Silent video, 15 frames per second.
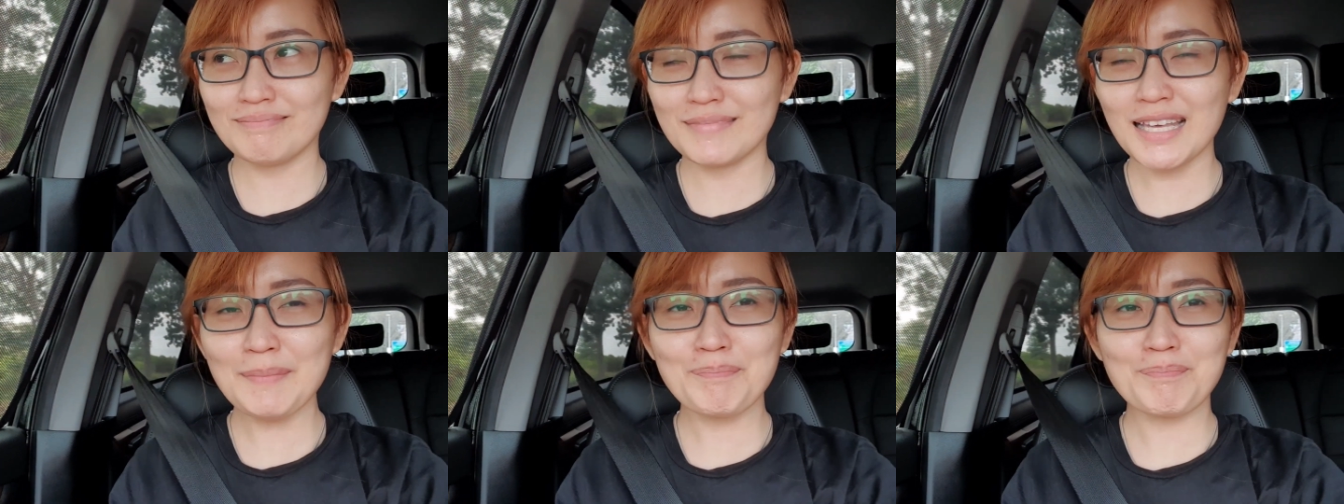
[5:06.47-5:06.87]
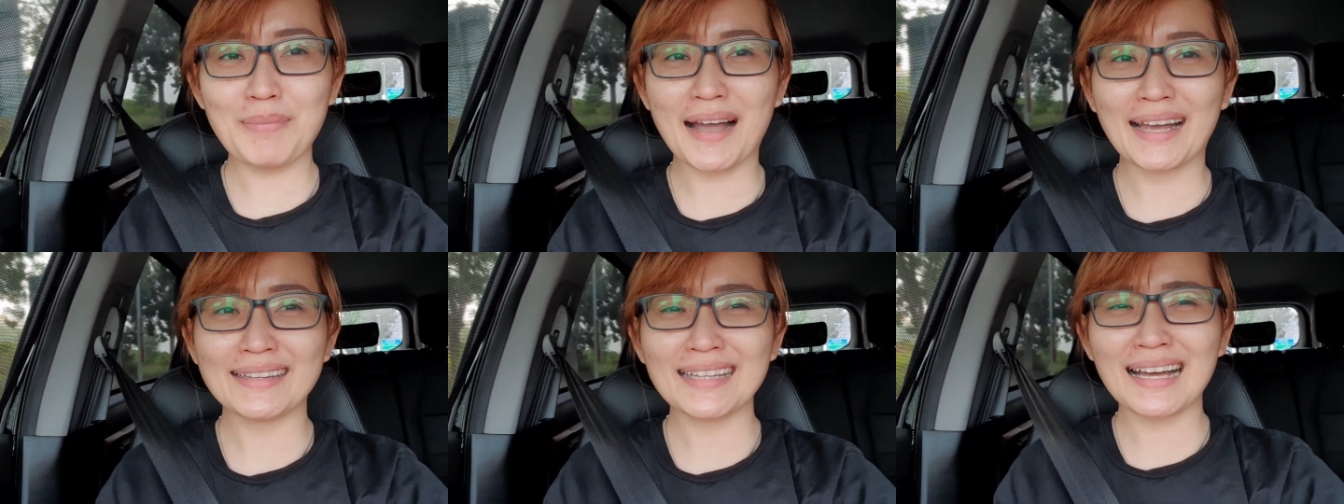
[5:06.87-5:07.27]
一
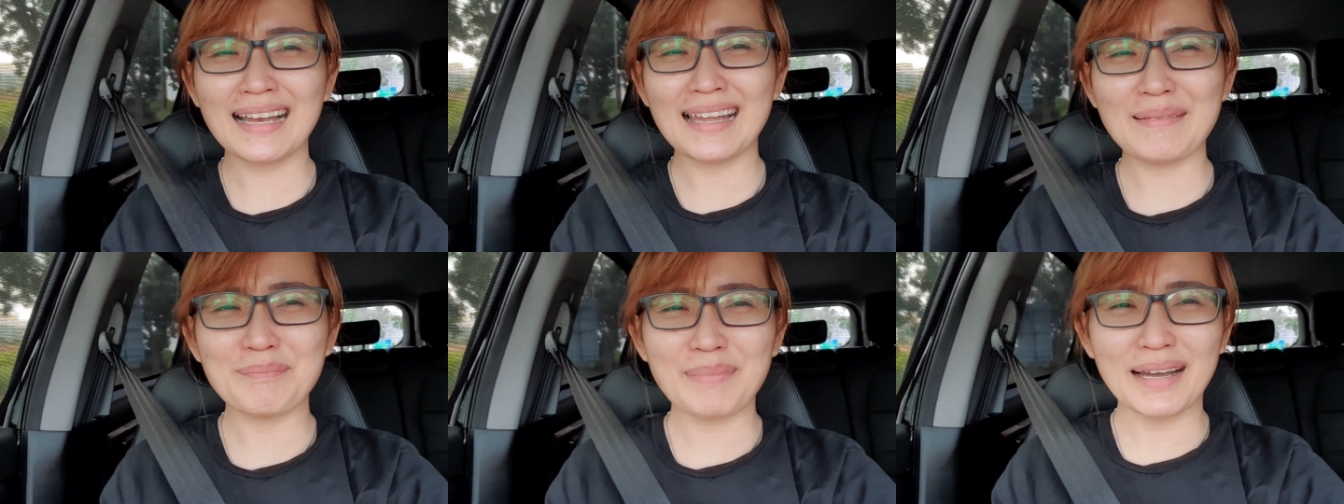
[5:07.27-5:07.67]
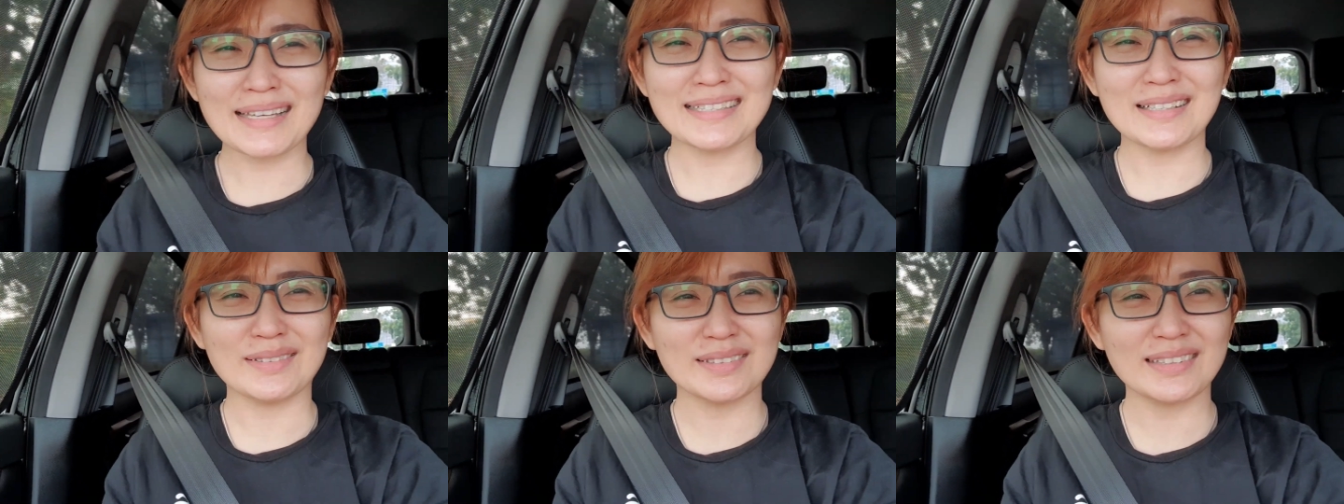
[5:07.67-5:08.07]
百大两百
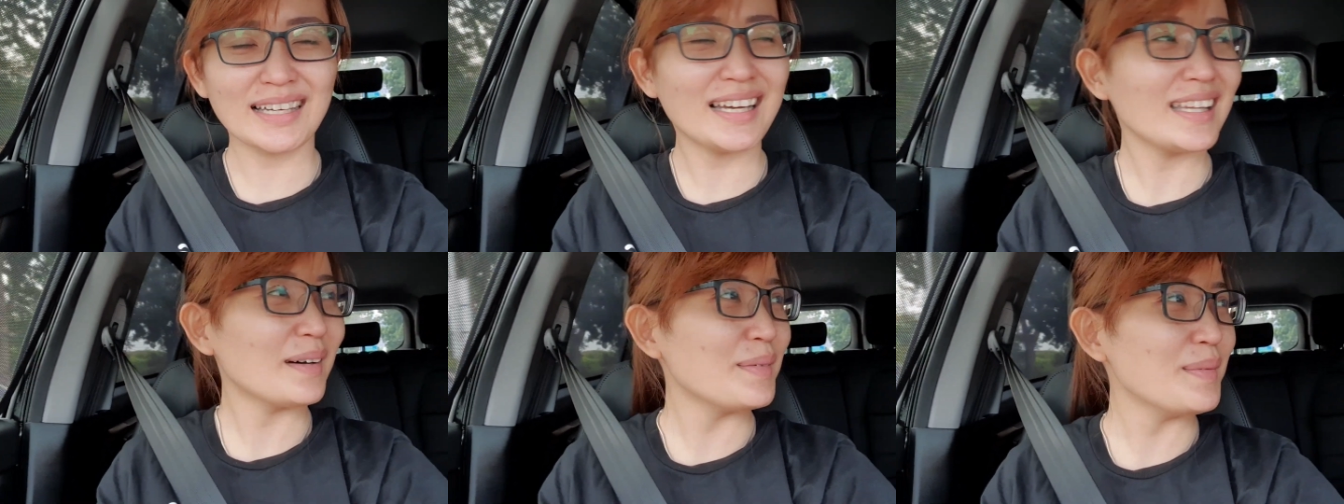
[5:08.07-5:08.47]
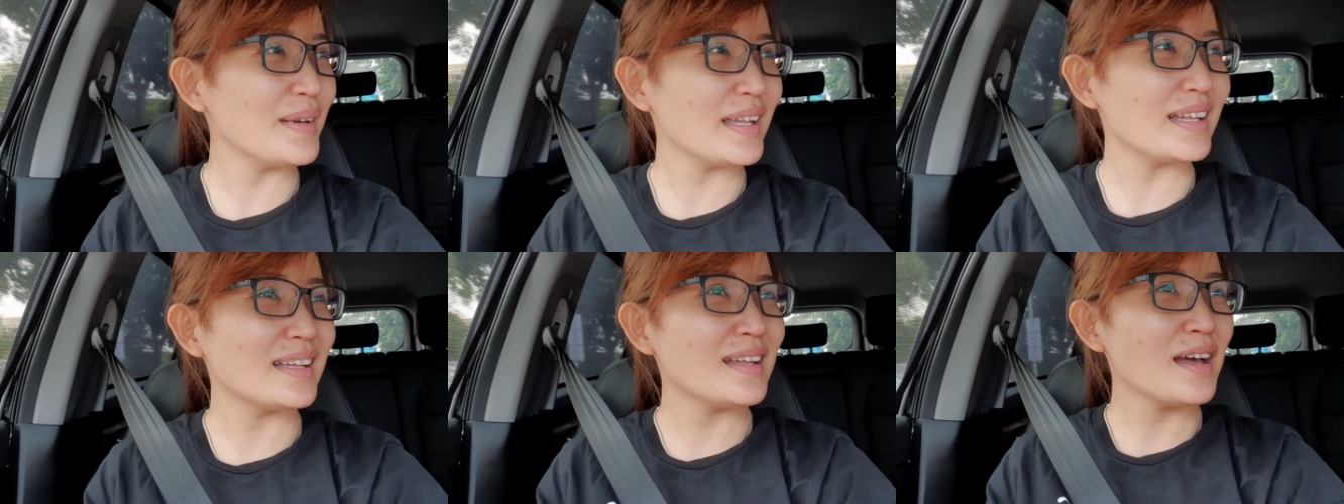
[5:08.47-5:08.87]
小噻，那
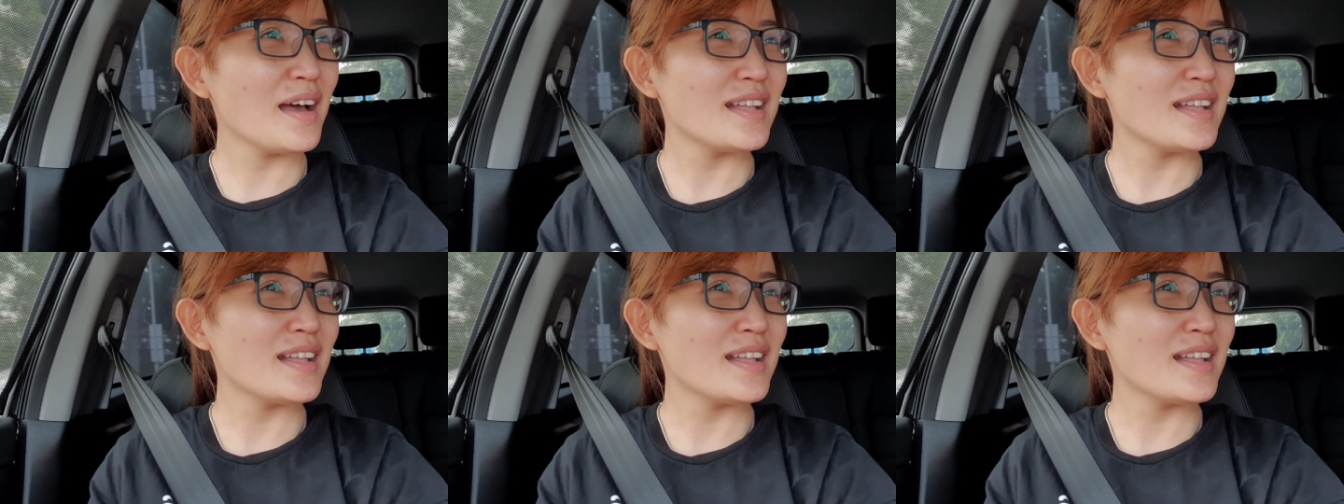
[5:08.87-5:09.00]
边